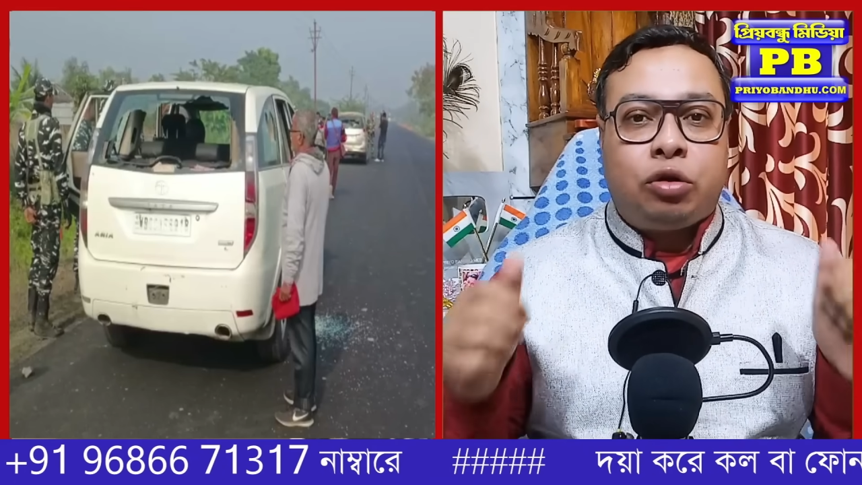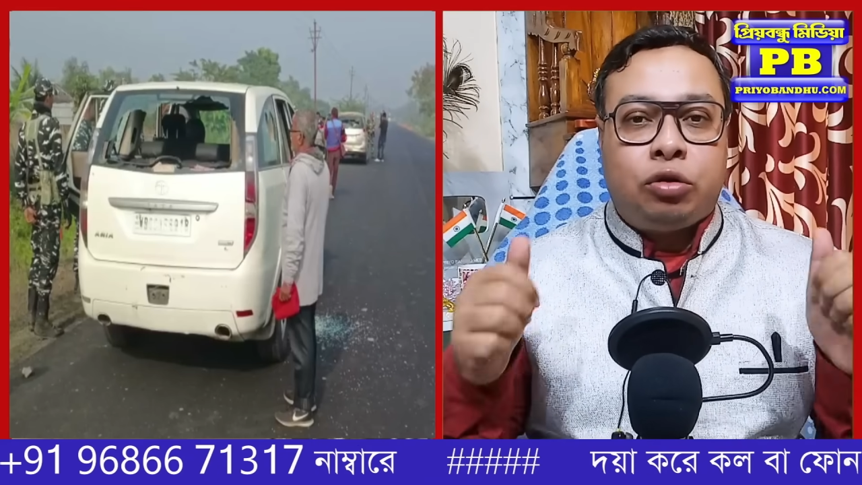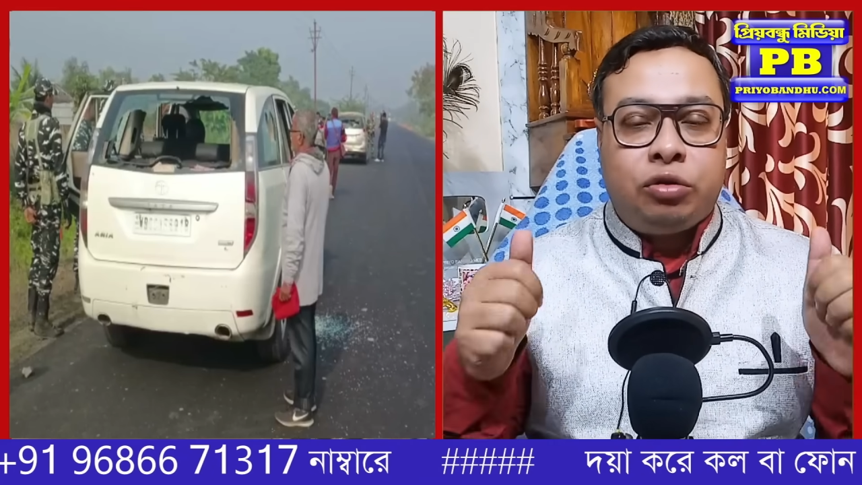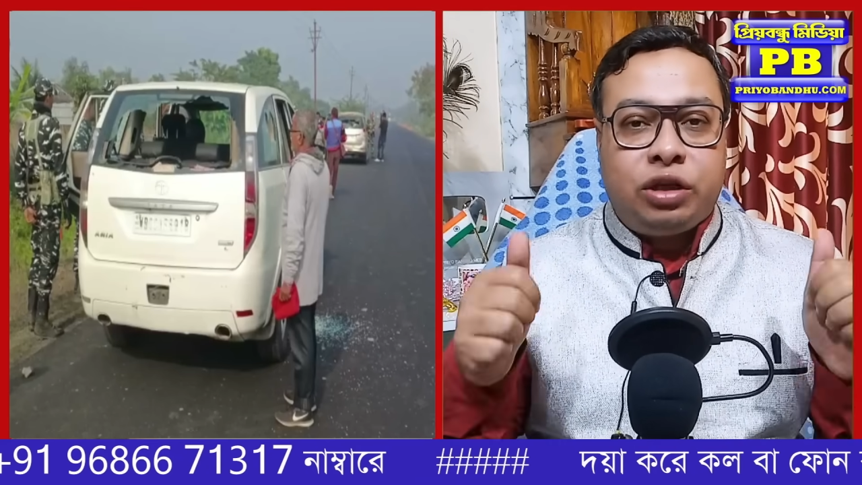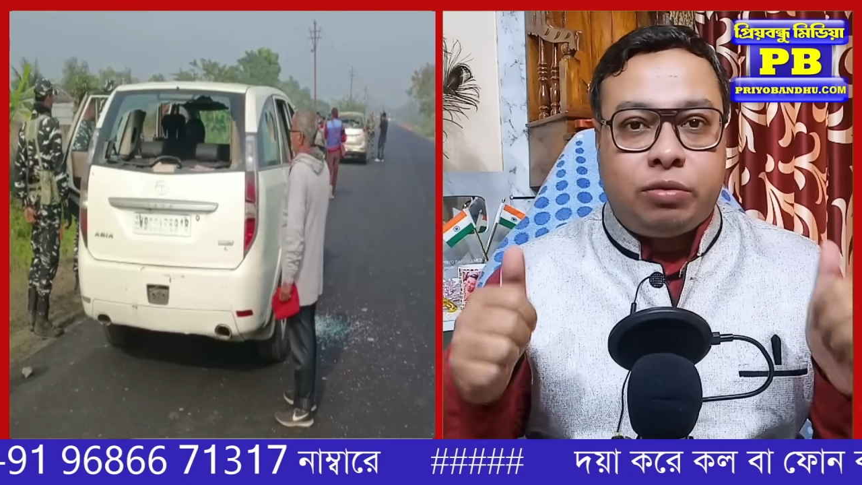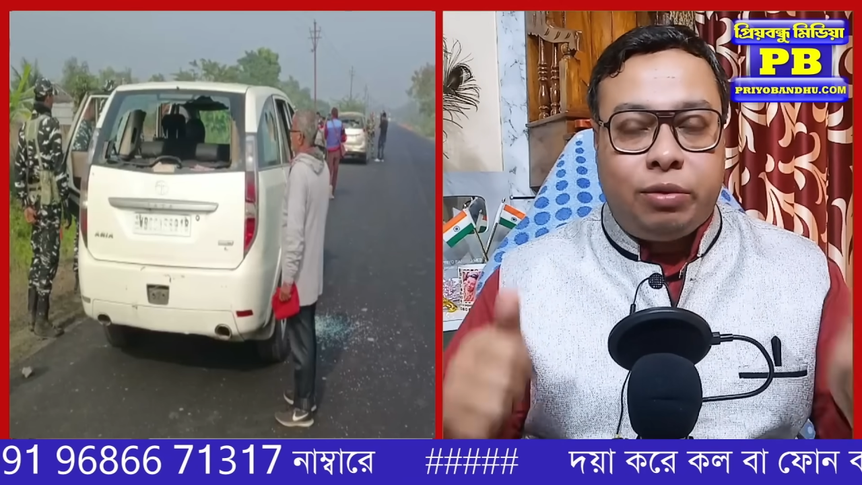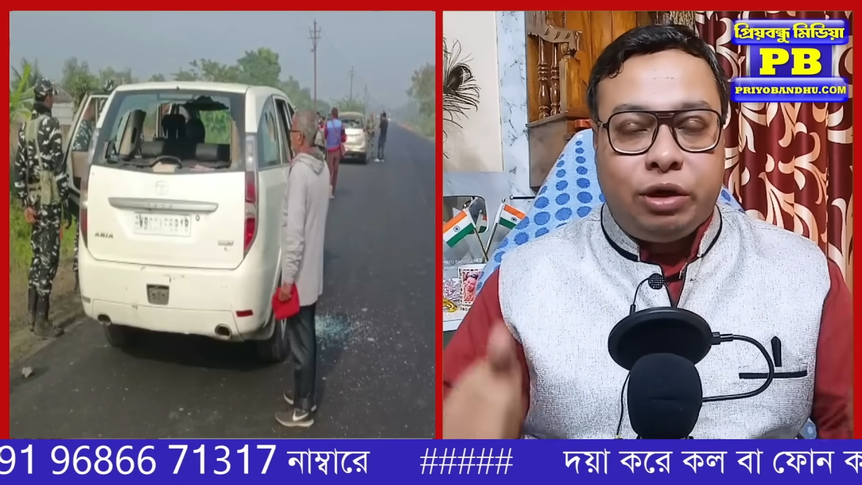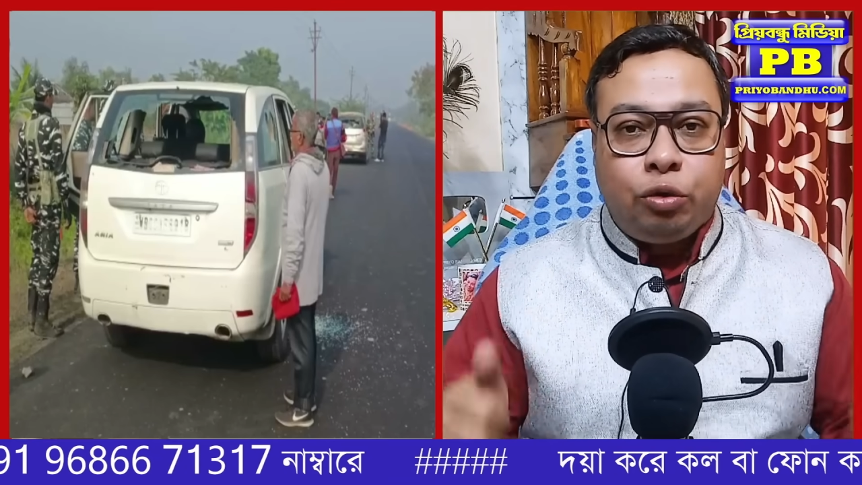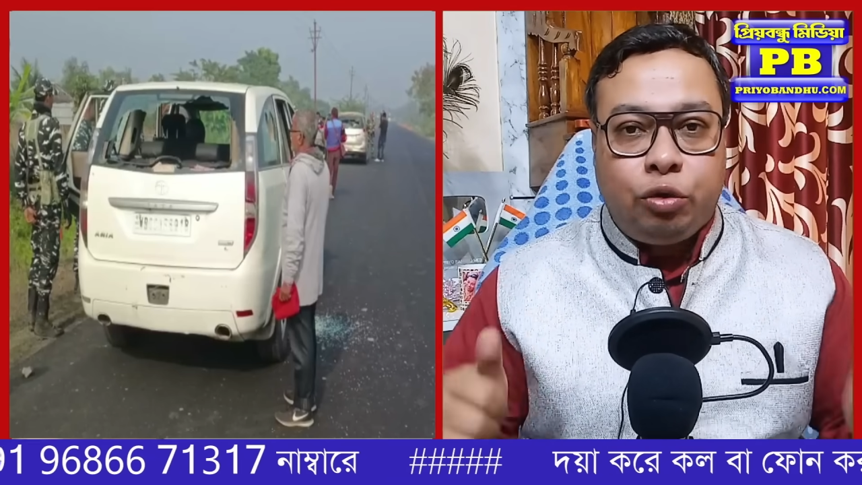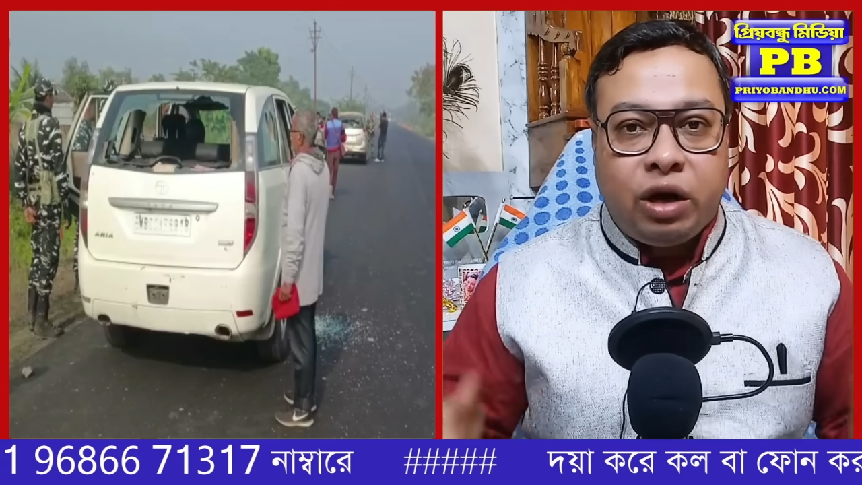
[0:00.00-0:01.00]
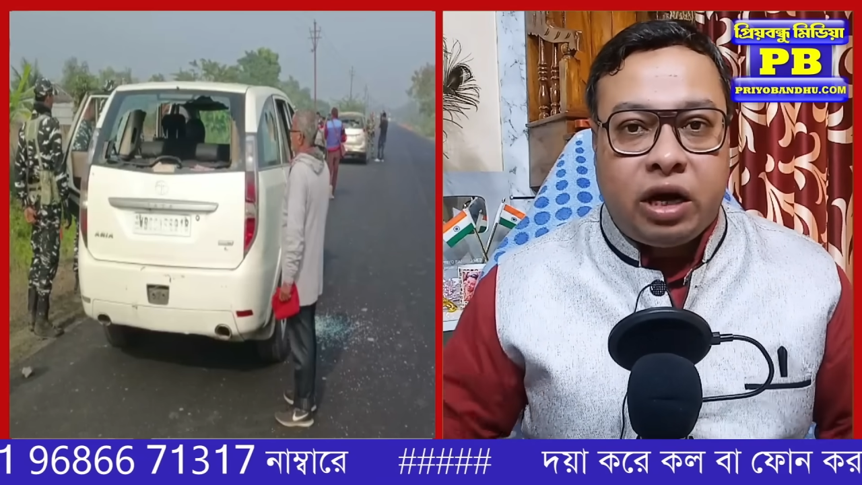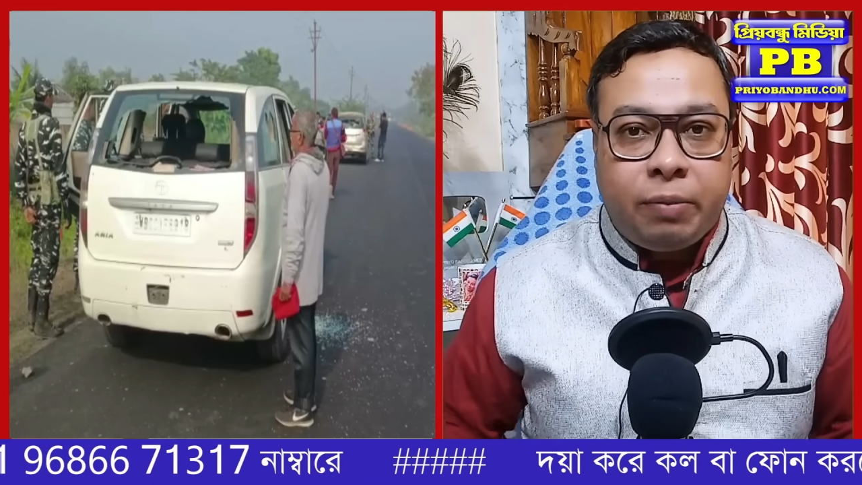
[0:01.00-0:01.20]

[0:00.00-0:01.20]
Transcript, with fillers: তদন্তে এসে বলবে ঢুডুকানা